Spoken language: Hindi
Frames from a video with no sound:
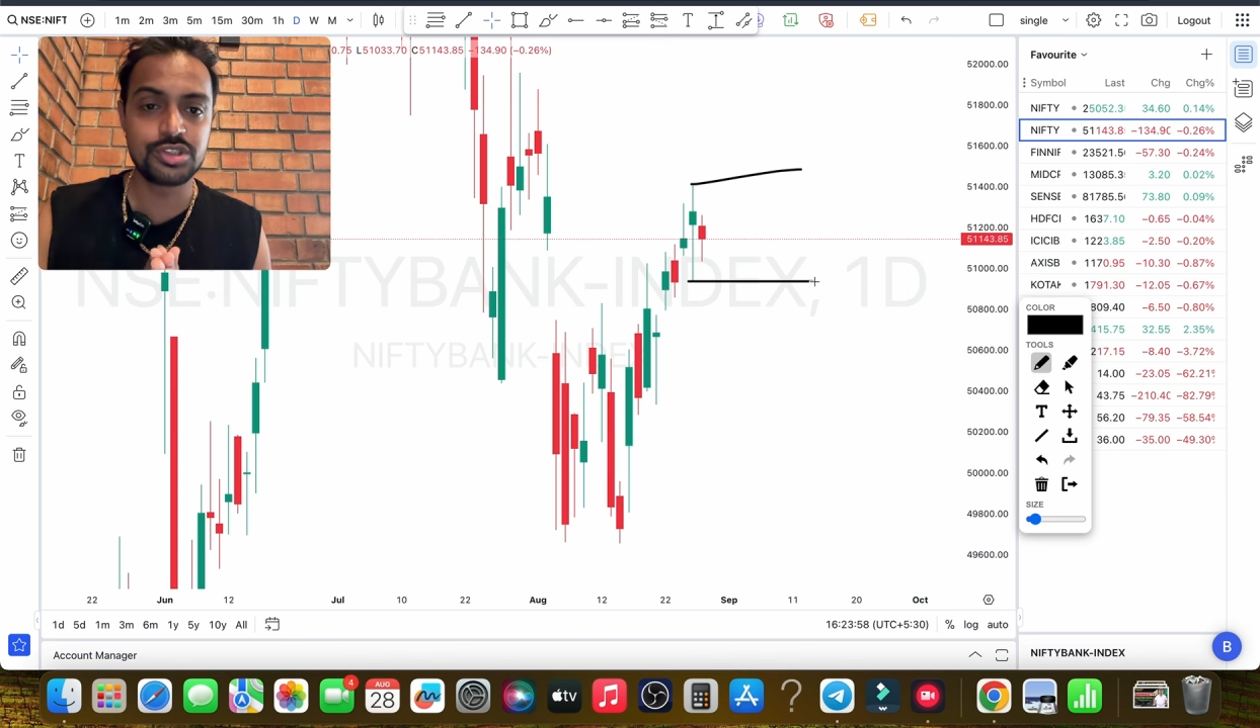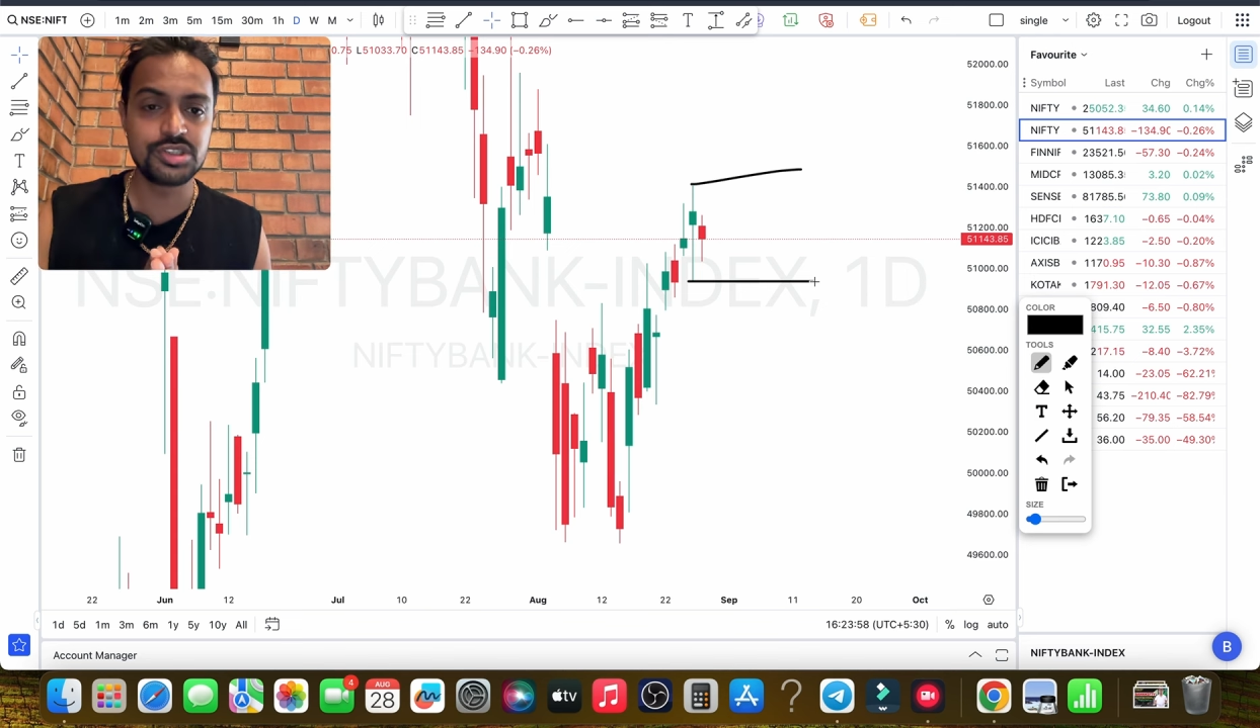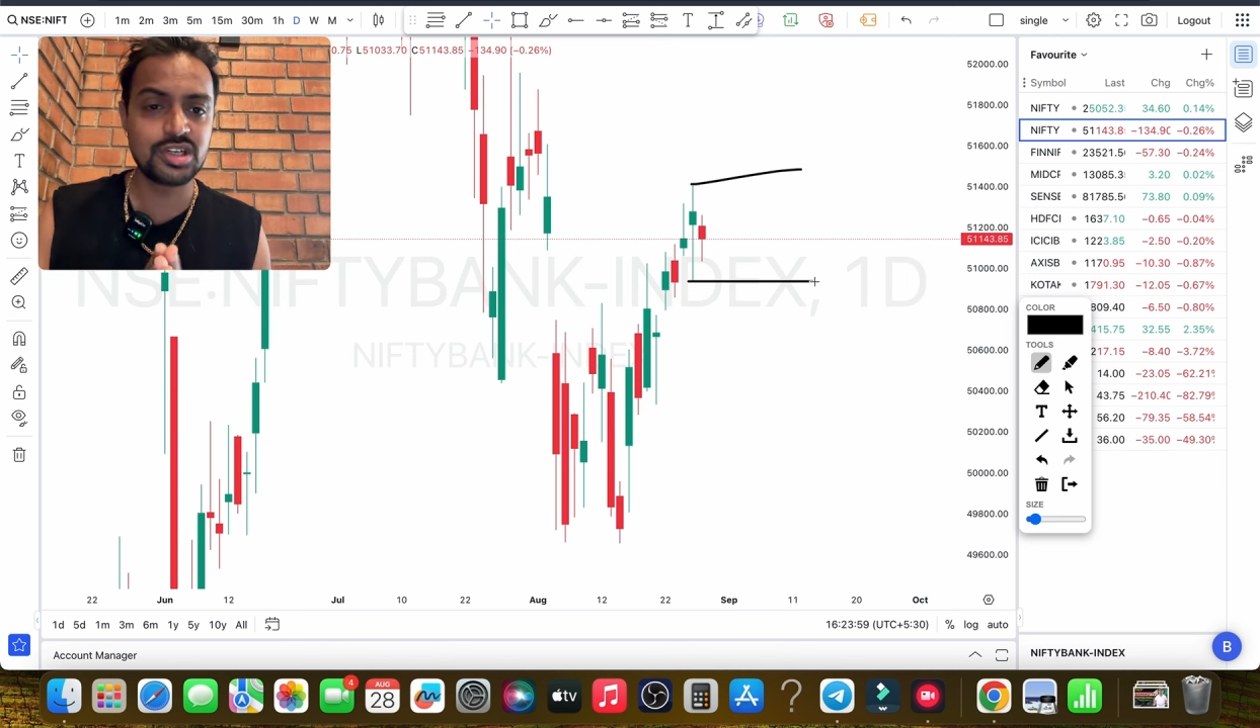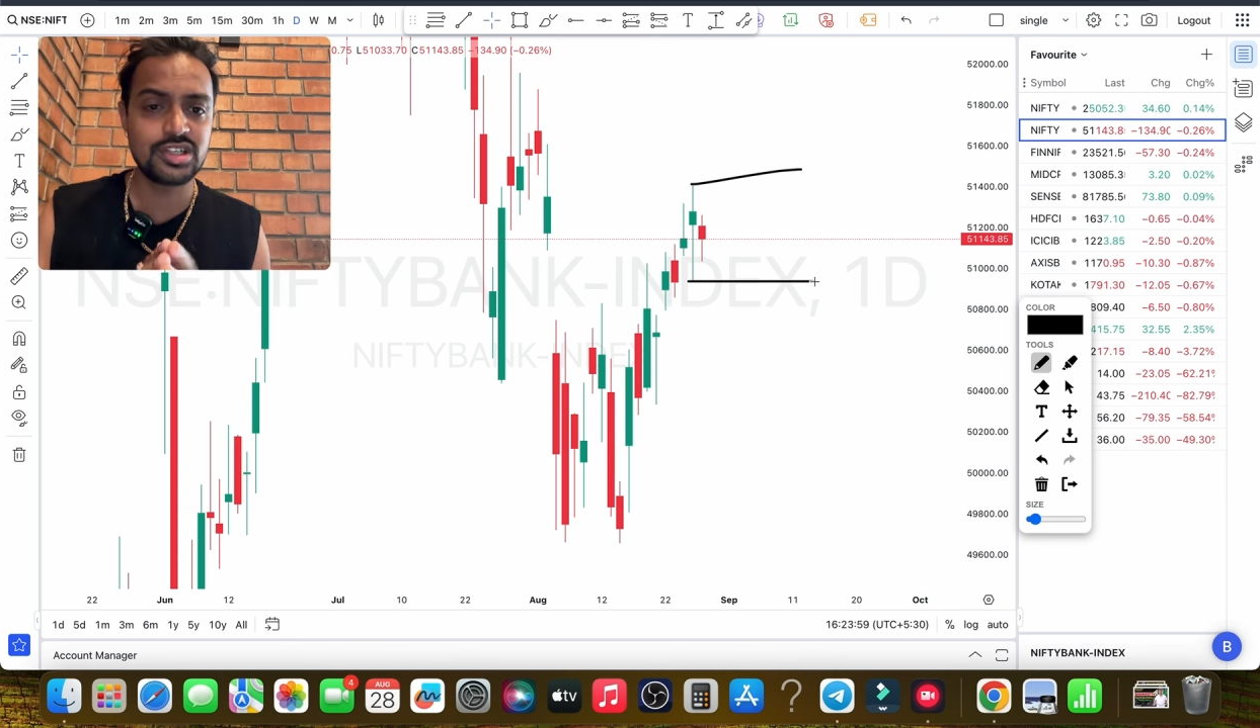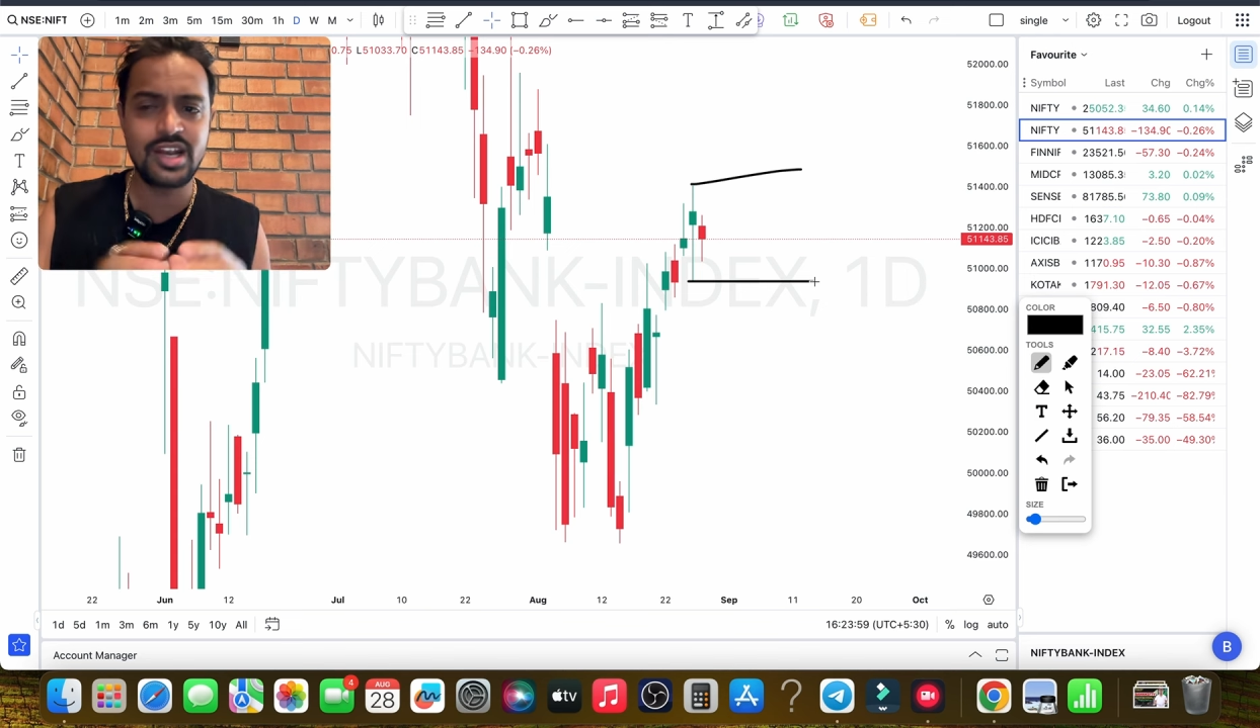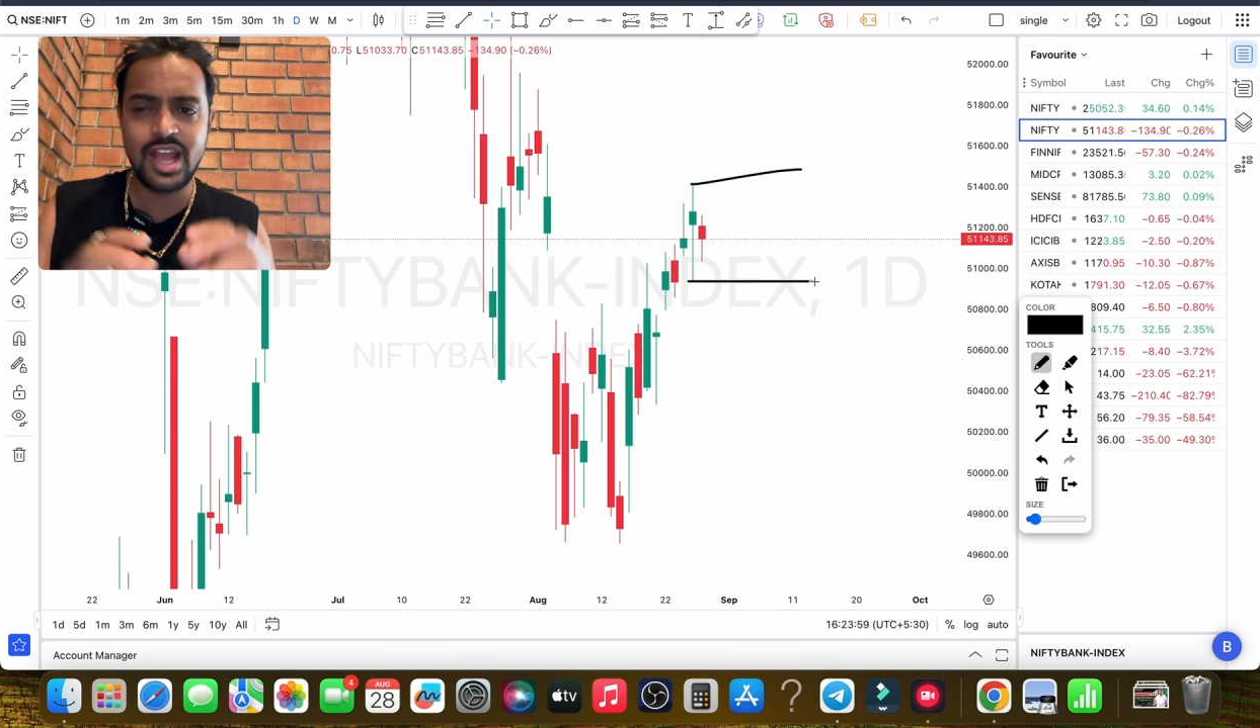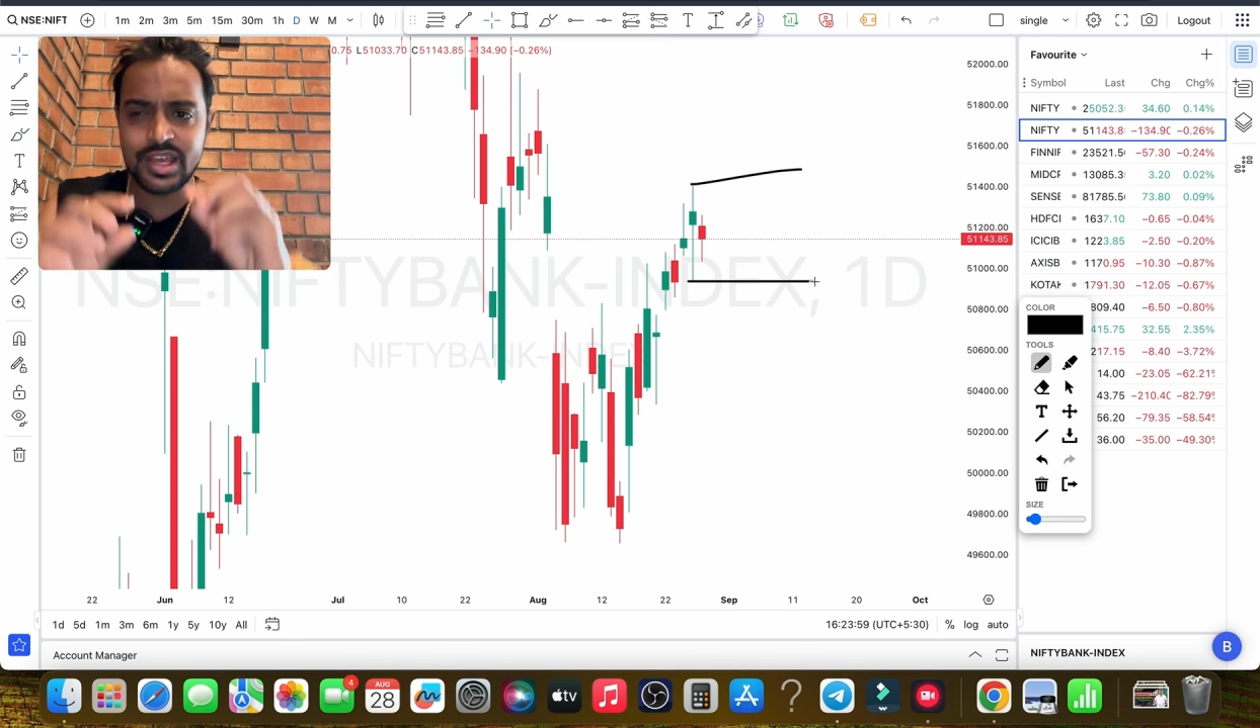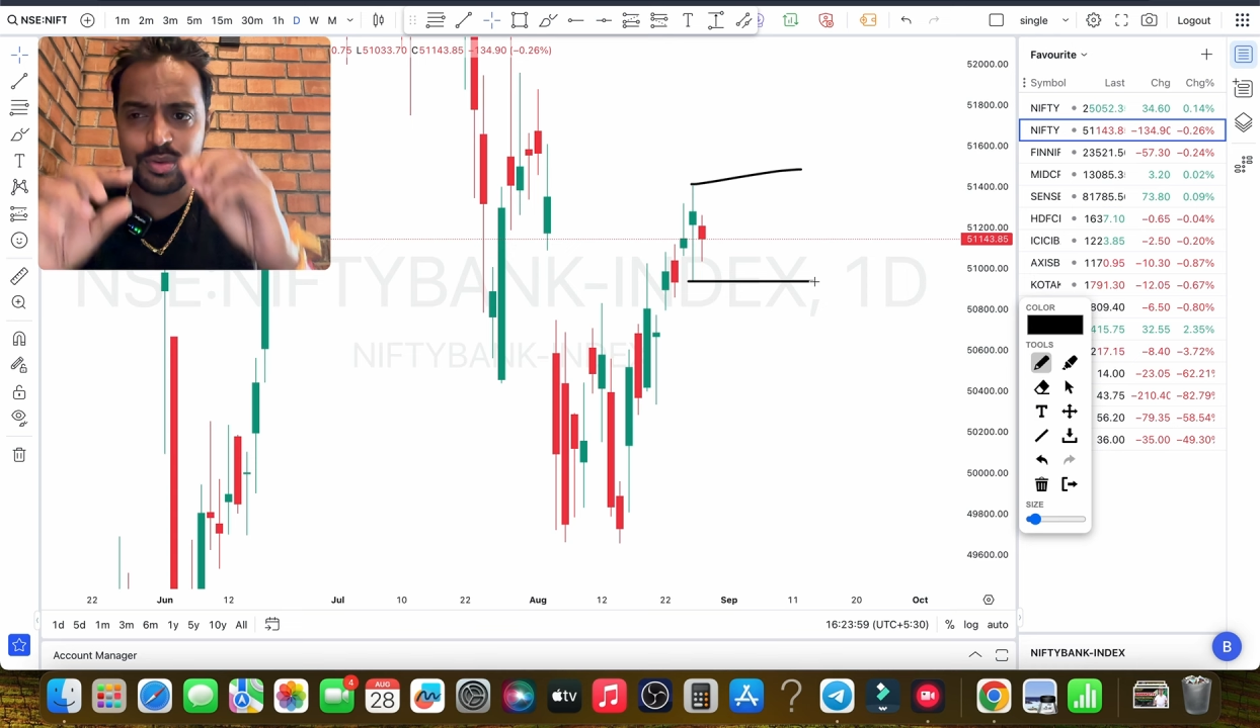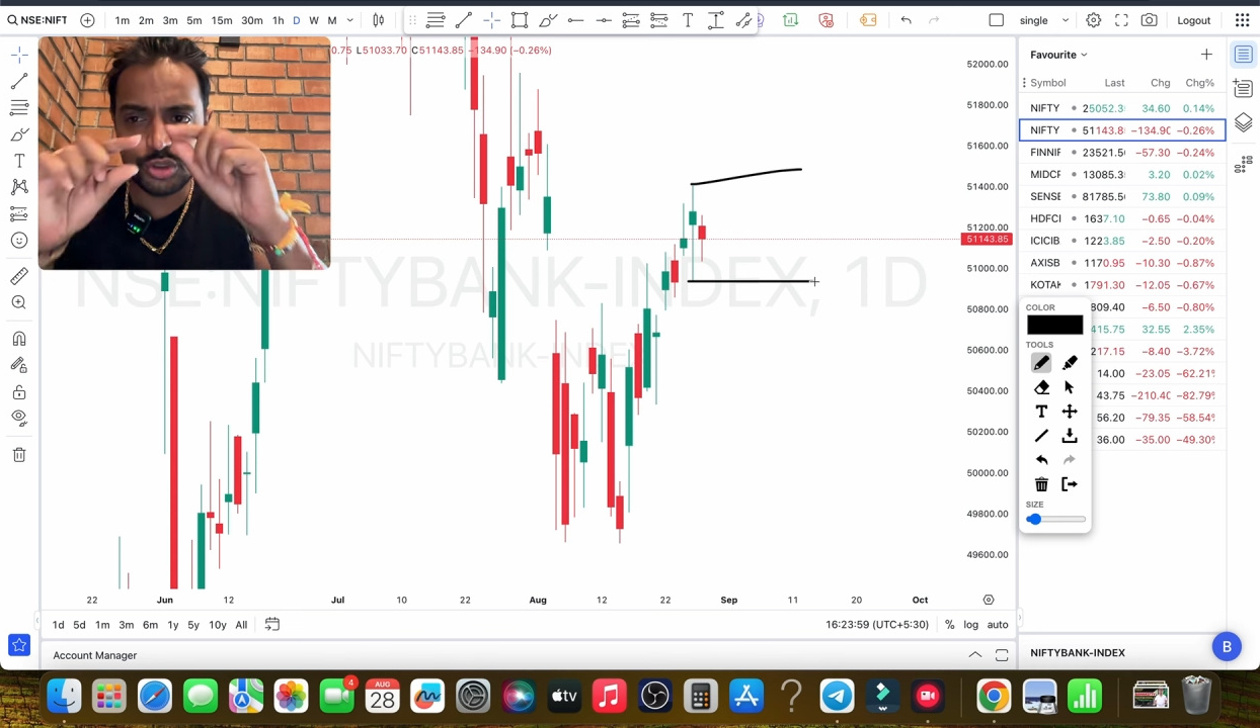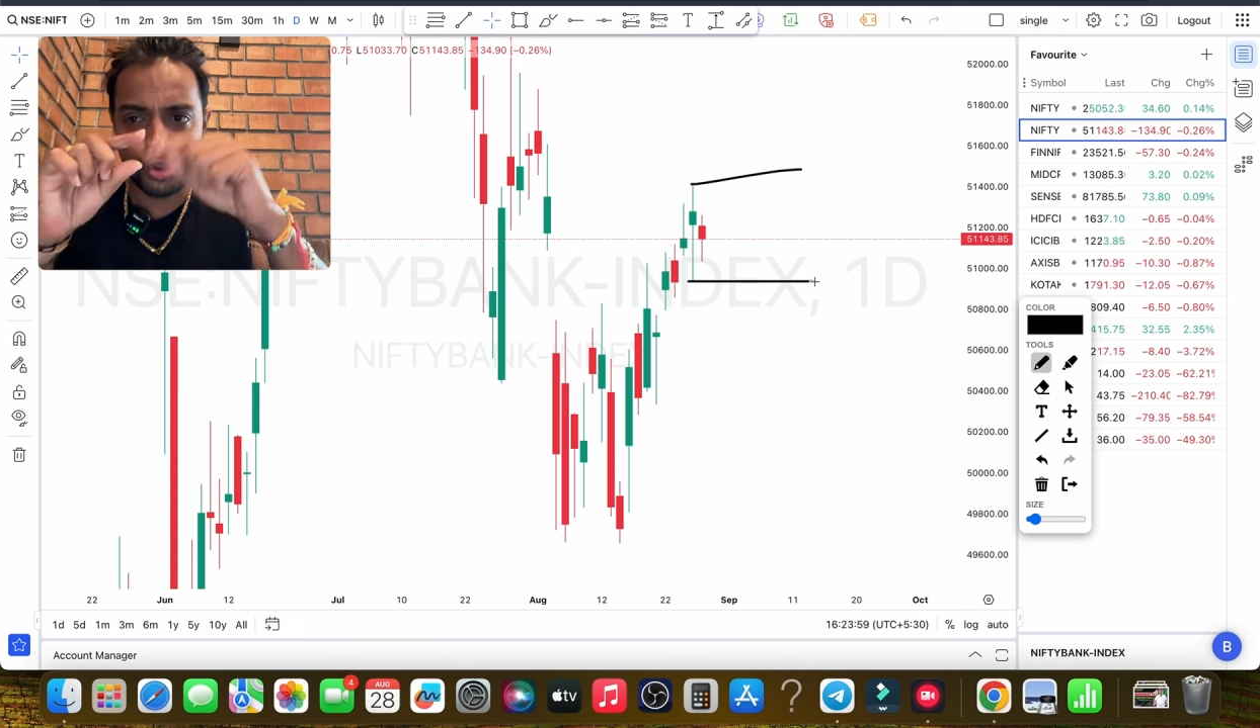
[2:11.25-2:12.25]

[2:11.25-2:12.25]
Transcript: कोशिश करता है ना कि वो